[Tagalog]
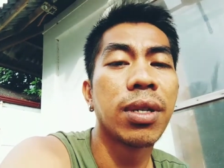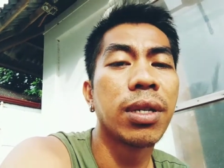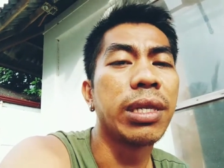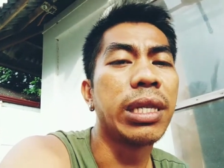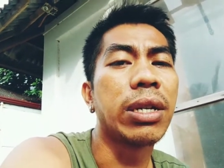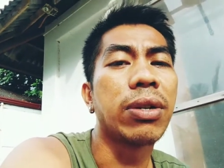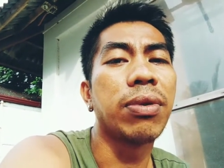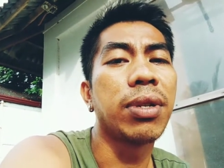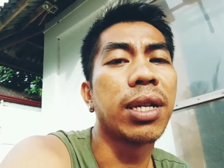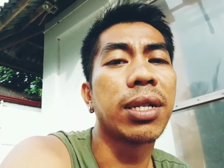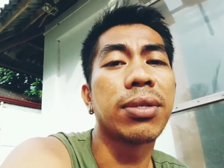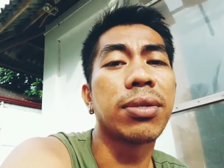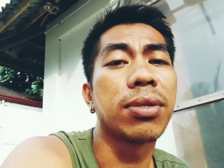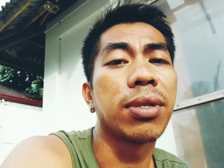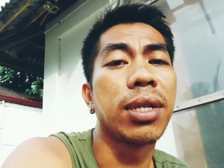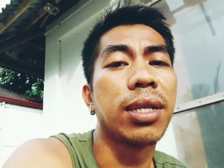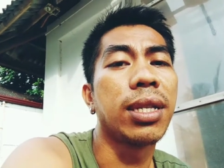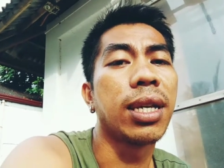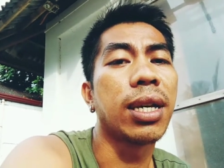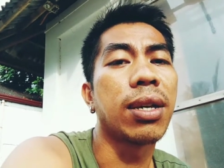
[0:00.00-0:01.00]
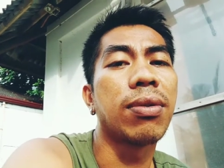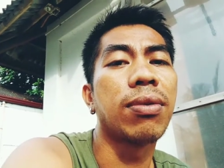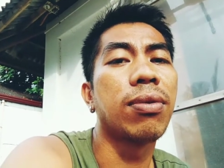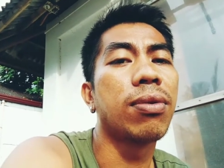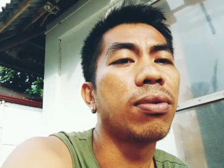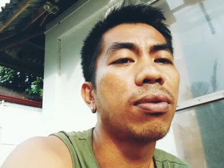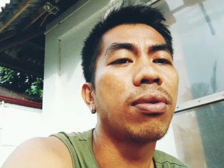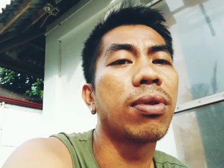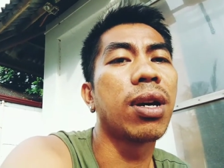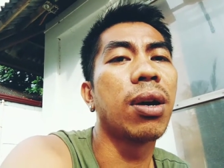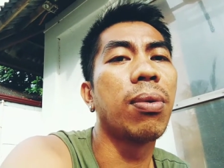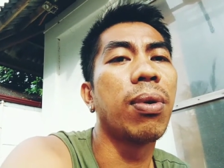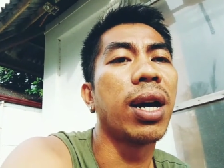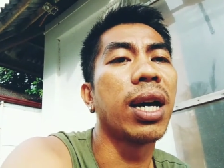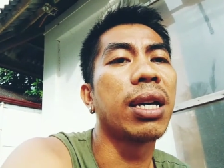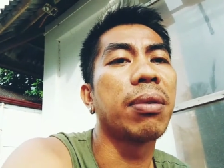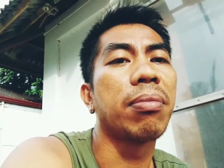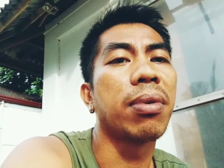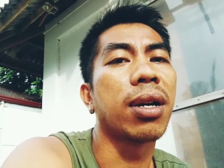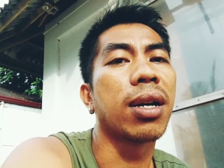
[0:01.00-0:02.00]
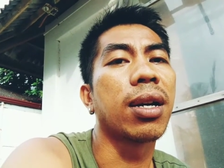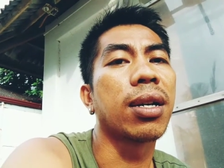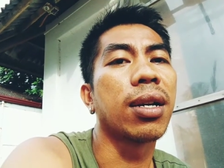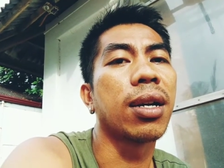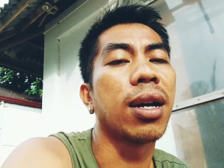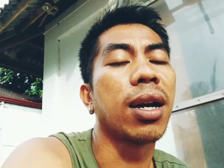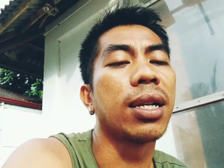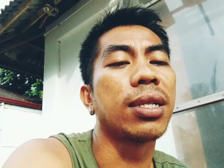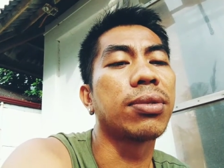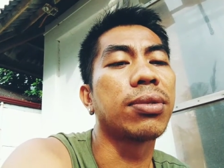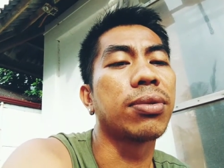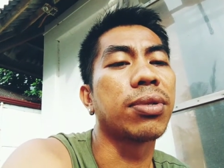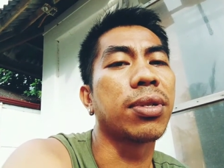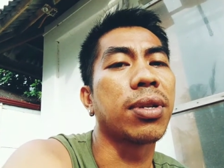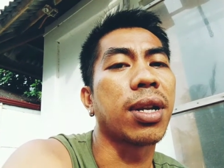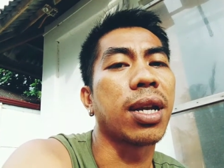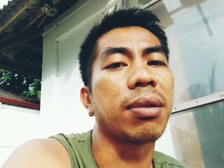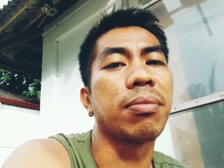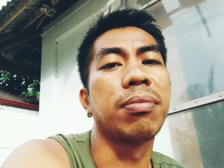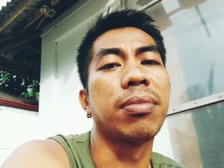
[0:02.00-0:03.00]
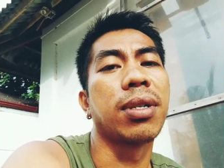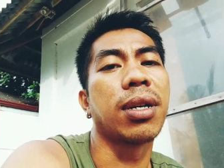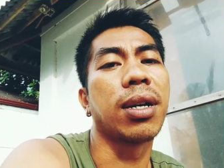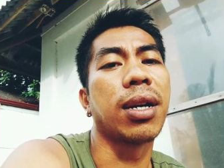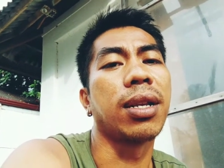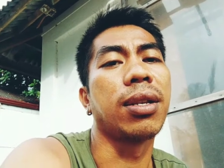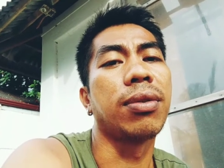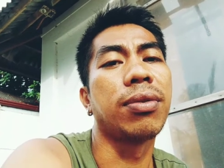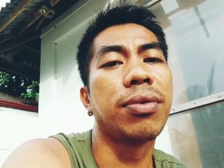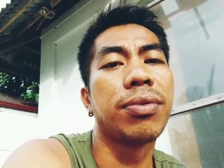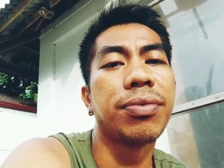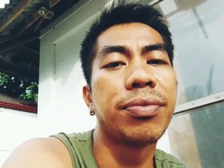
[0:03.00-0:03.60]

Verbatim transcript: hindi ko nasu hindi ko gawain mag unsubscribe ng ano